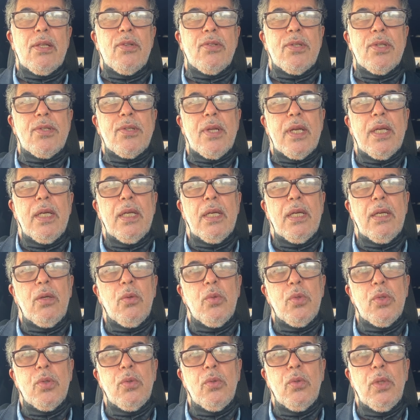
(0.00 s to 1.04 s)
الجذريه
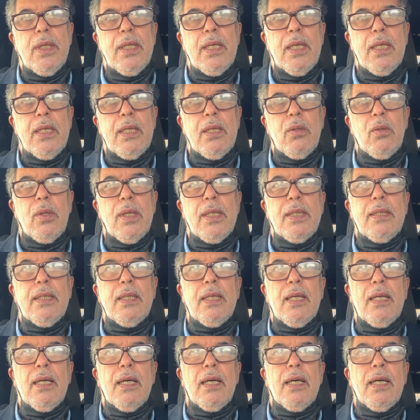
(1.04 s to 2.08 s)
وشنو هي النوع
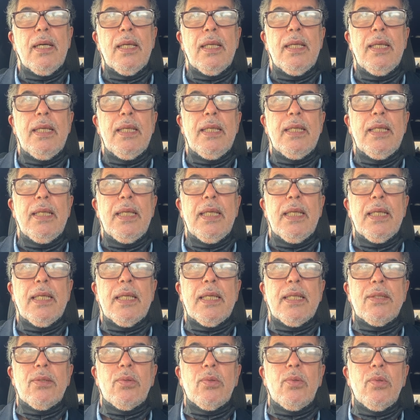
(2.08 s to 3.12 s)
ديالها اللي
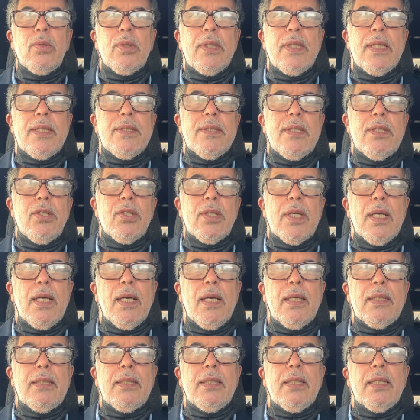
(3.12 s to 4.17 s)
كتكون نتيجه
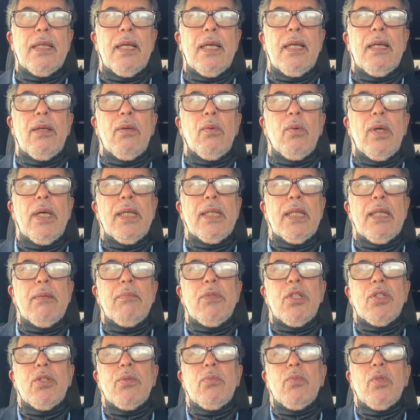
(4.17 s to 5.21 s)
ديال واحد
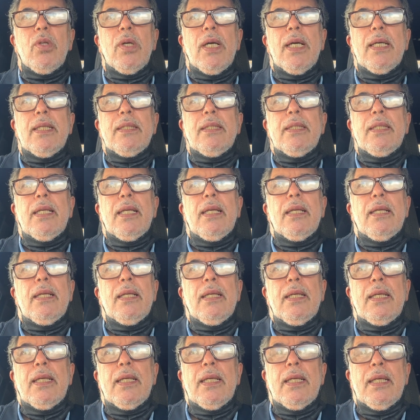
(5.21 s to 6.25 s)
المجموعه ديال
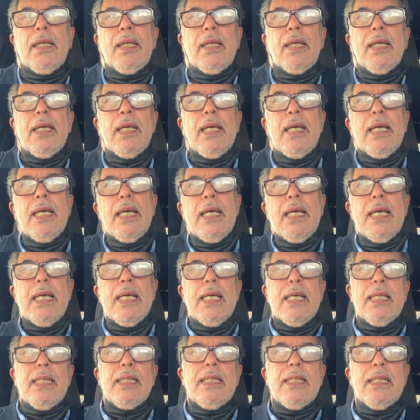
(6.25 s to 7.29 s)
آه،
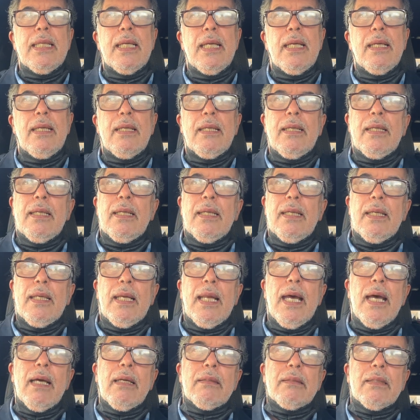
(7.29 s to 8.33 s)
ديال آه،
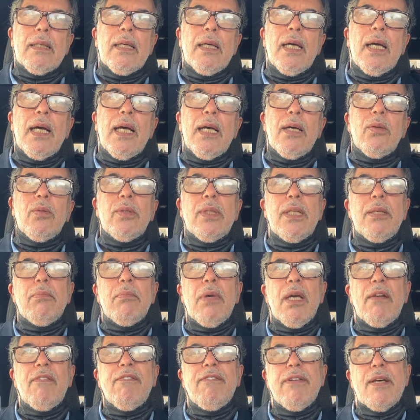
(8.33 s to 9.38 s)
الاخطاء او دي
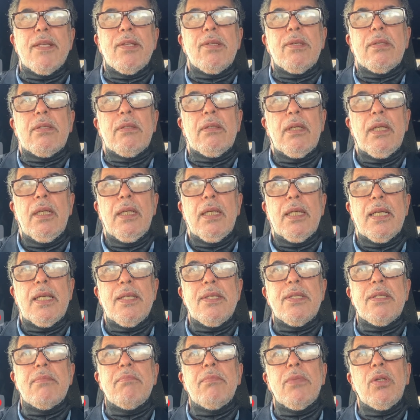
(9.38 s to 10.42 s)
مالفاسون اللي
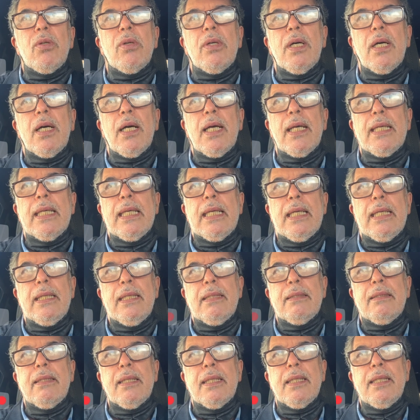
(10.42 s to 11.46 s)
كنسميوها
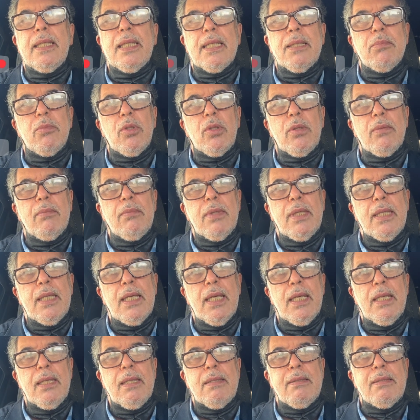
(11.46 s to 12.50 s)
يعني تكنيكمون من
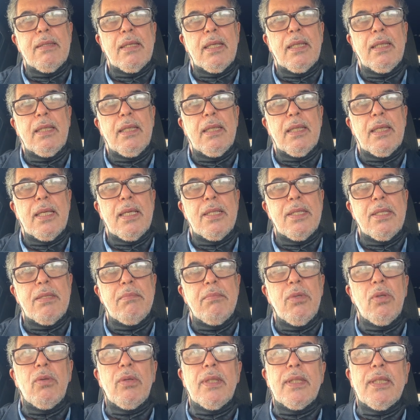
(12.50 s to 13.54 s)
الناحيه التقنيه
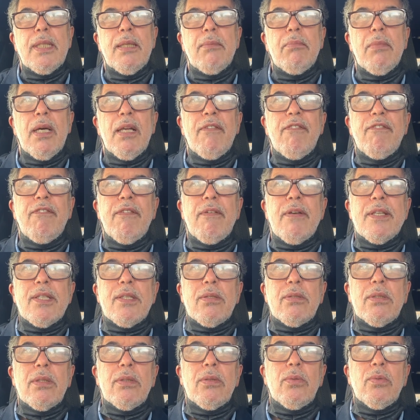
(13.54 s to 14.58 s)
كنسميوها دي
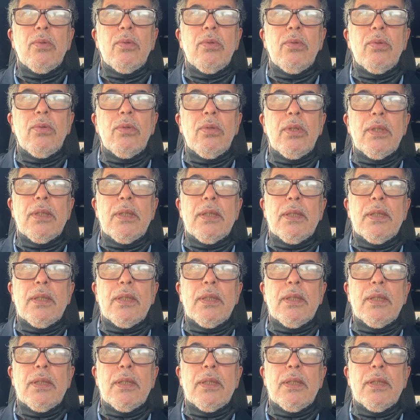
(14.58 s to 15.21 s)
مالفاسون او